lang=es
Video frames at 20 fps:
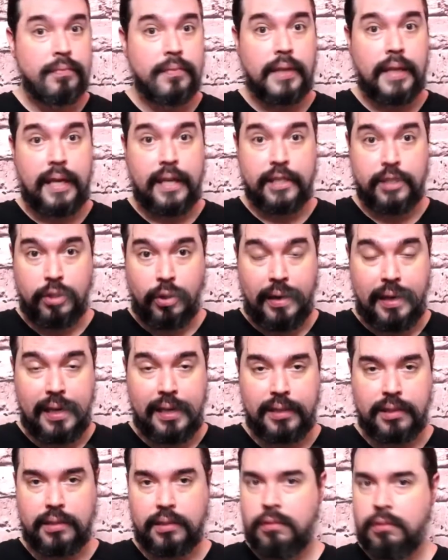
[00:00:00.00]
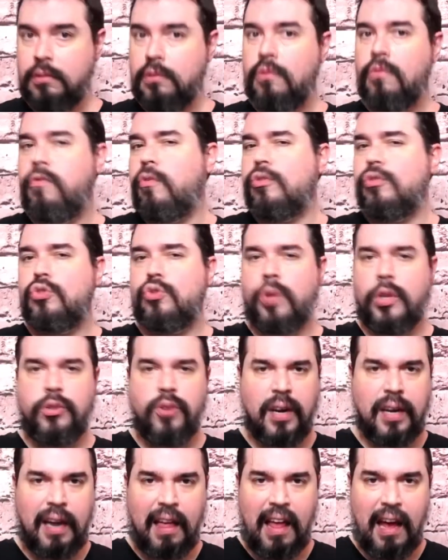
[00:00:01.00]
Esto es, ¿fue un sueño
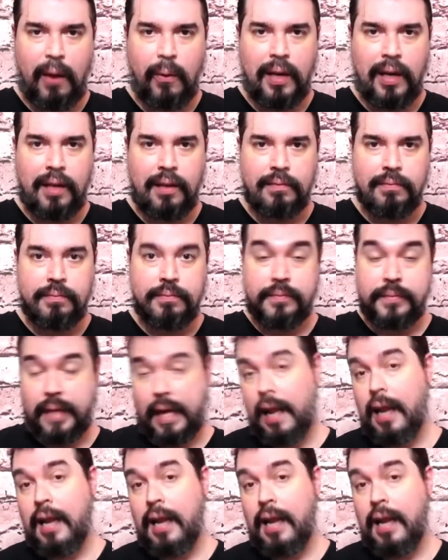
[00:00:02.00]
agradable? ¿El